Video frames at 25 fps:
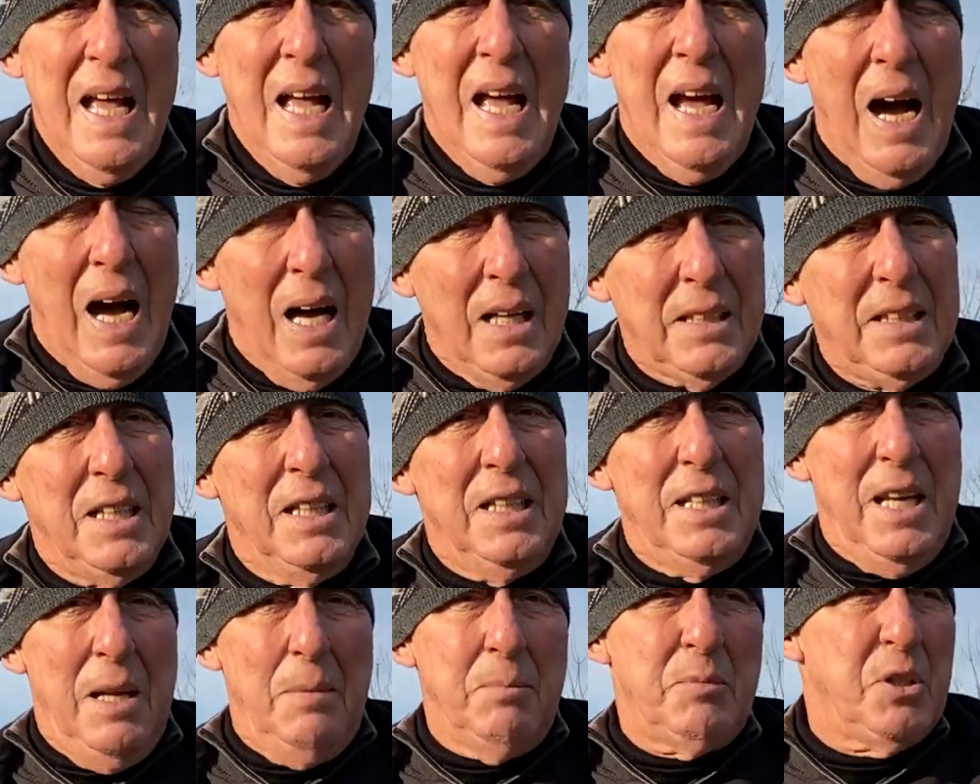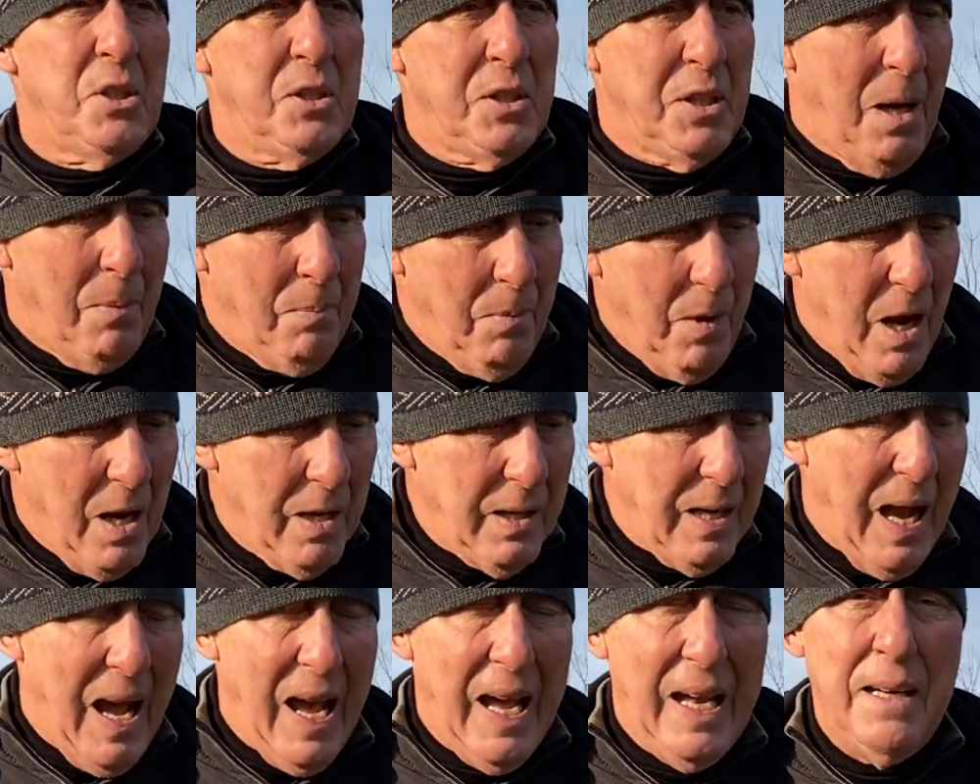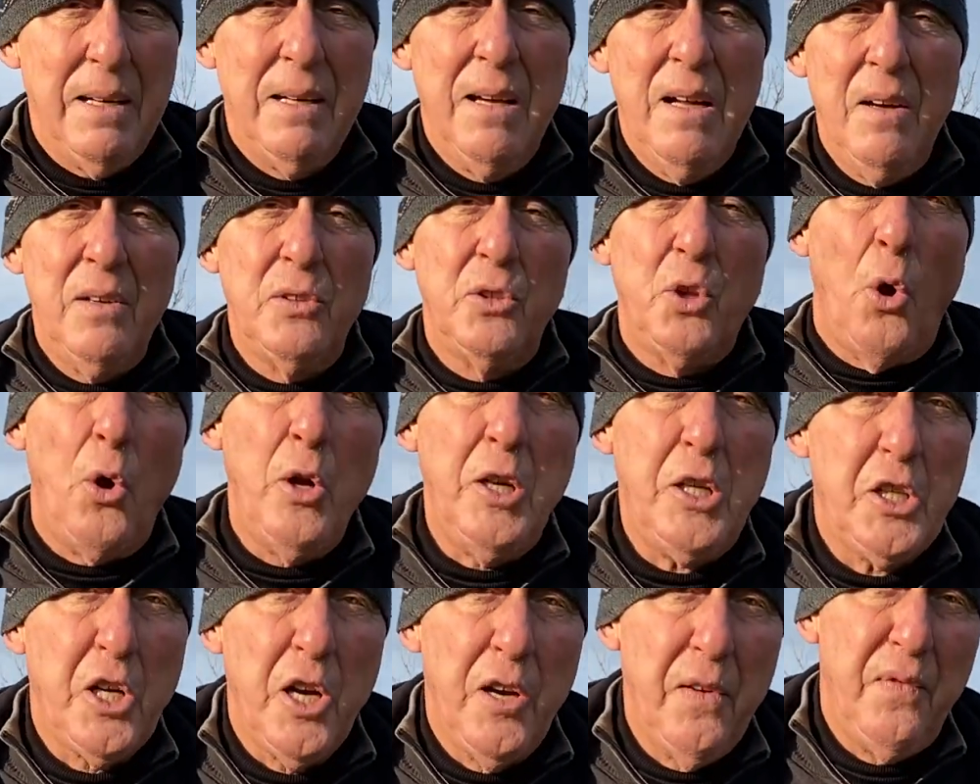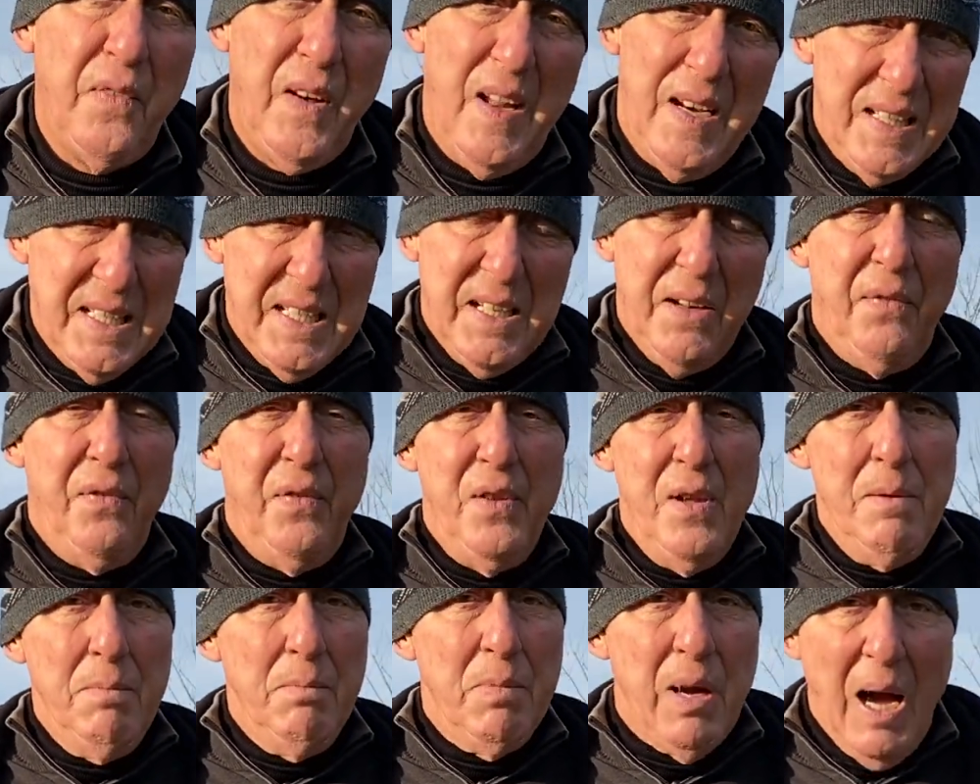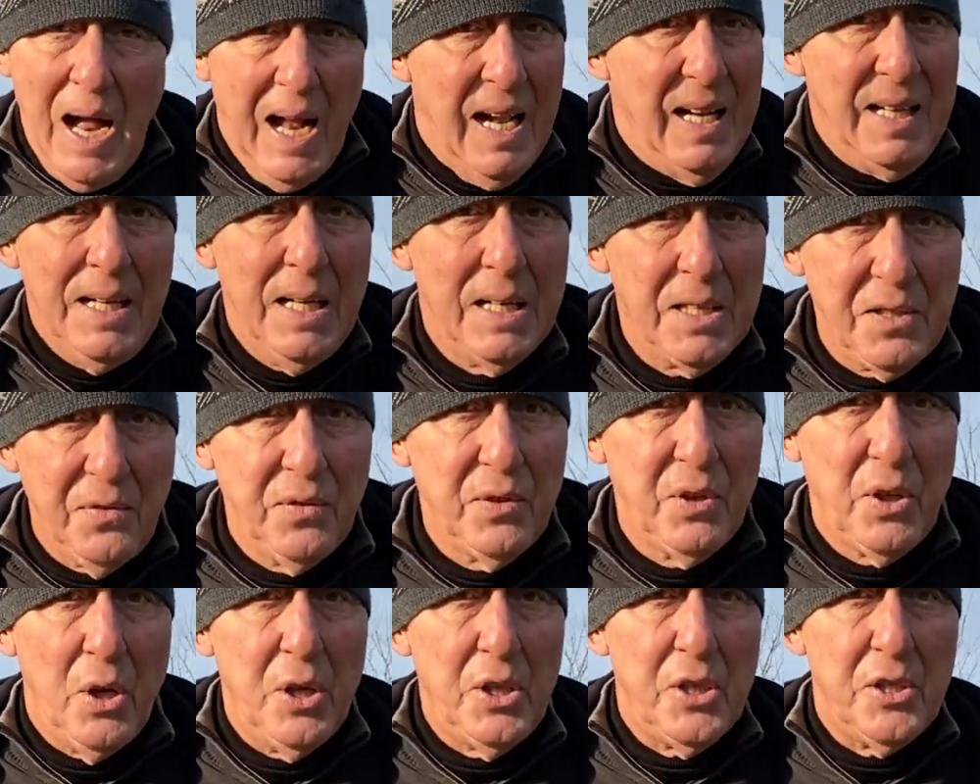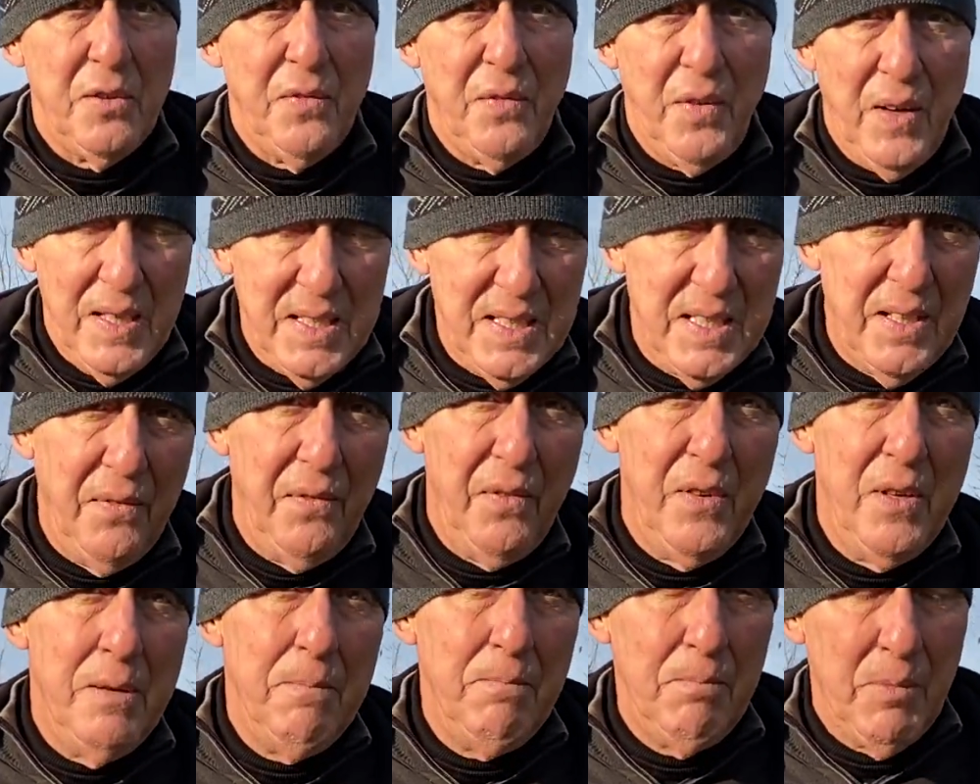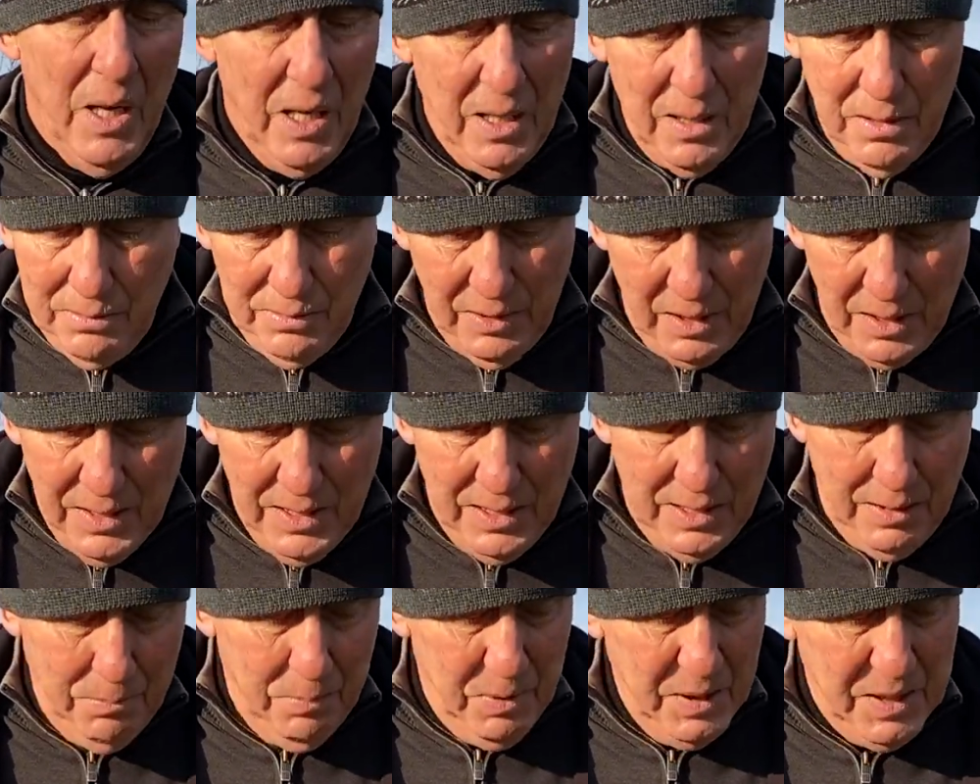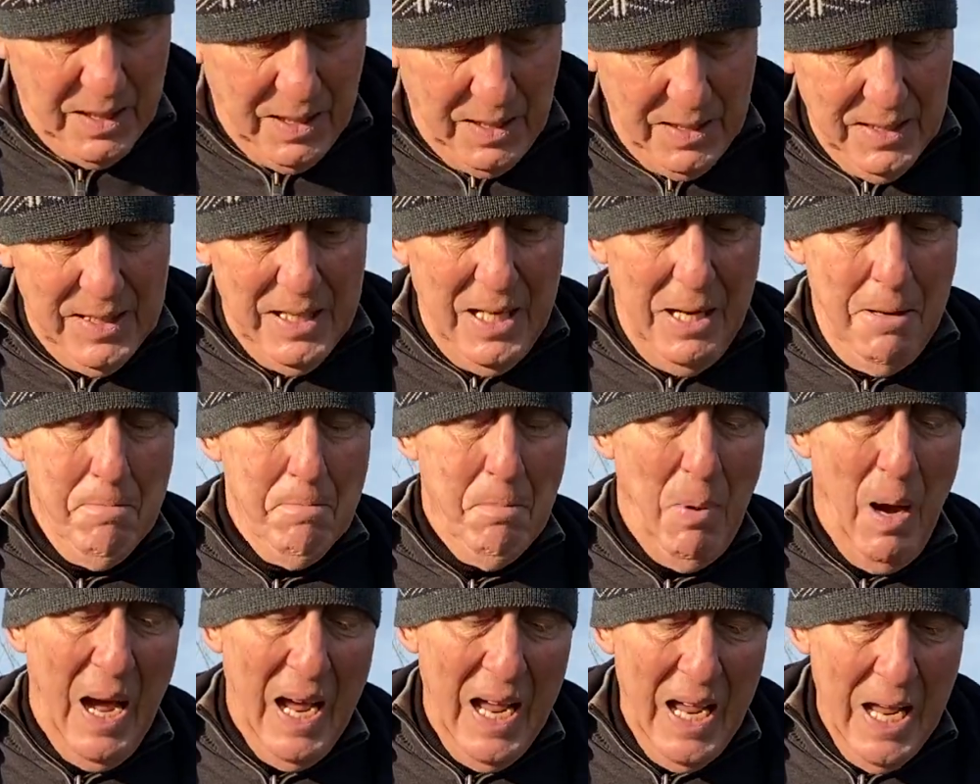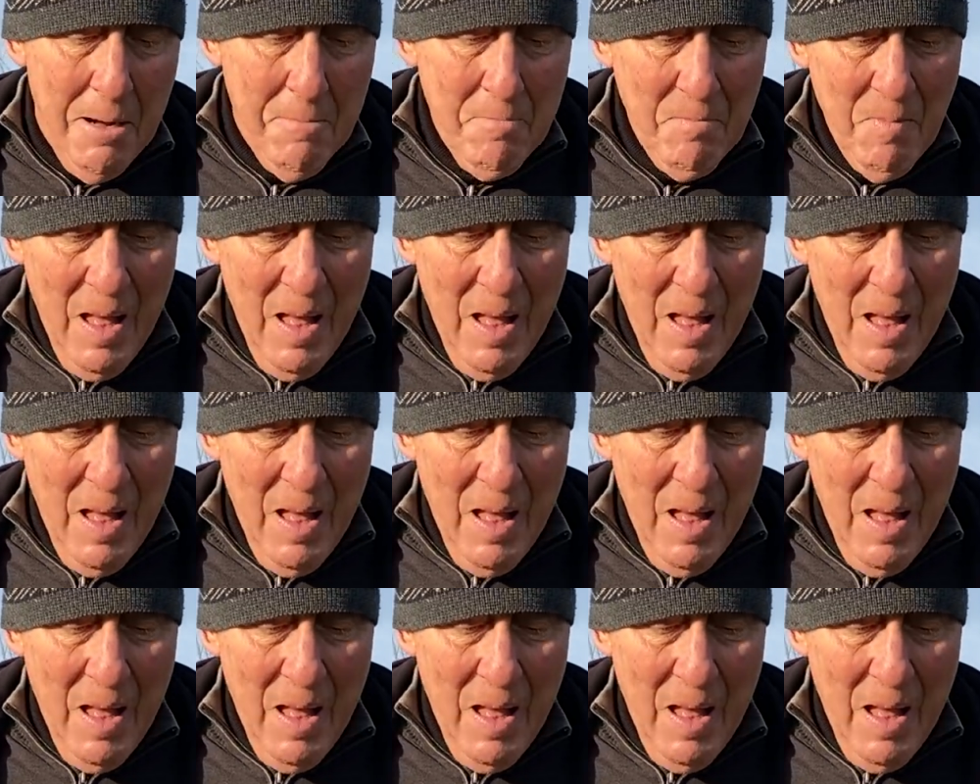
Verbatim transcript: hat in dem Zusammenhang ein deutscher Fernsehfilm, halt nichts von deutschen Fernsehfilmen, ja, das, das ganz nebenbei,